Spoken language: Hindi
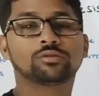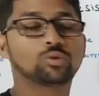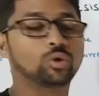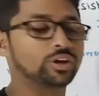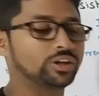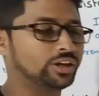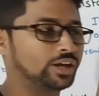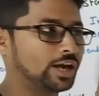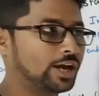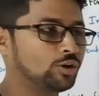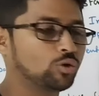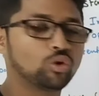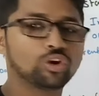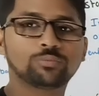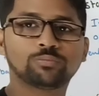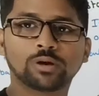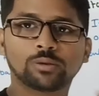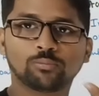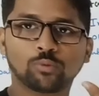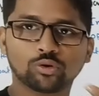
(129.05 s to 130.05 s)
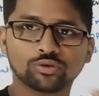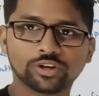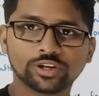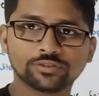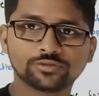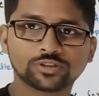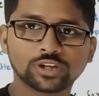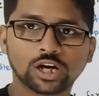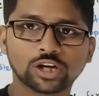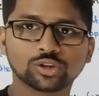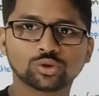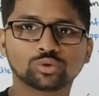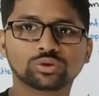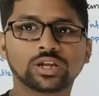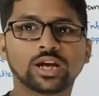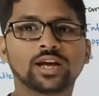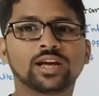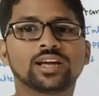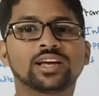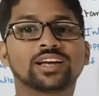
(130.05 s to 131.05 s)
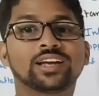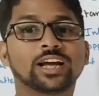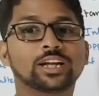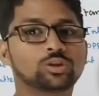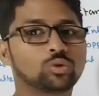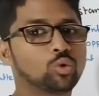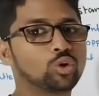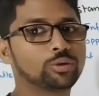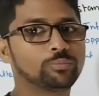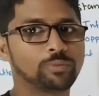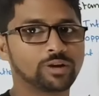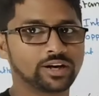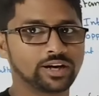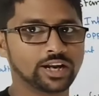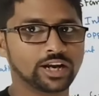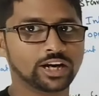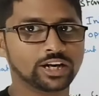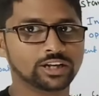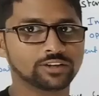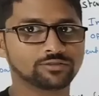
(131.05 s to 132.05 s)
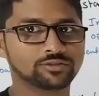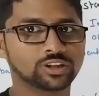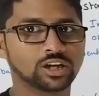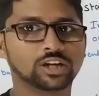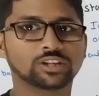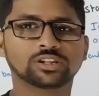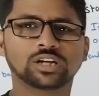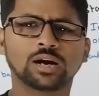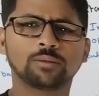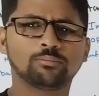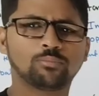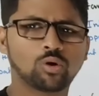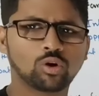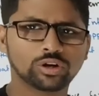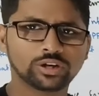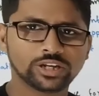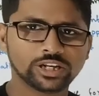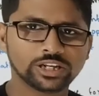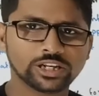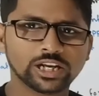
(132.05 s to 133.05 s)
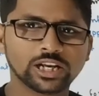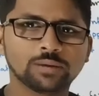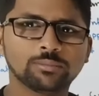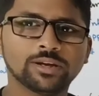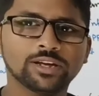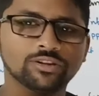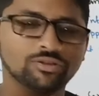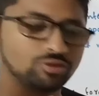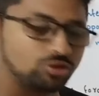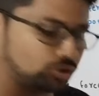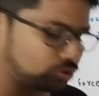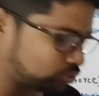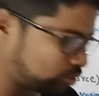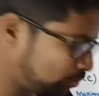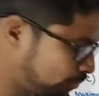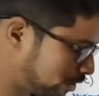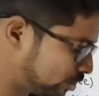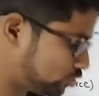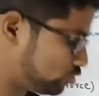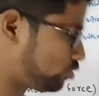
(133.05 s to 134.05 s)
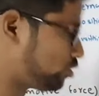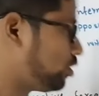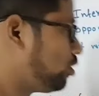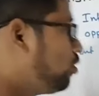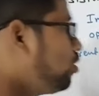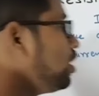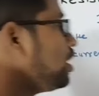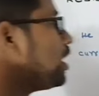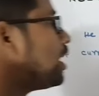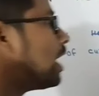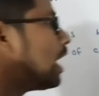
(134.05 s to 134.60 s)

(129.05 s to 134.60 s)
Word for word: सॉरी एनोड पर पॉजिटिव चार्ज होता है कैथोड पर नेगेटिव चार्ज अब बहुत डिटेल में इस चीज़ को पढ़ चुके हो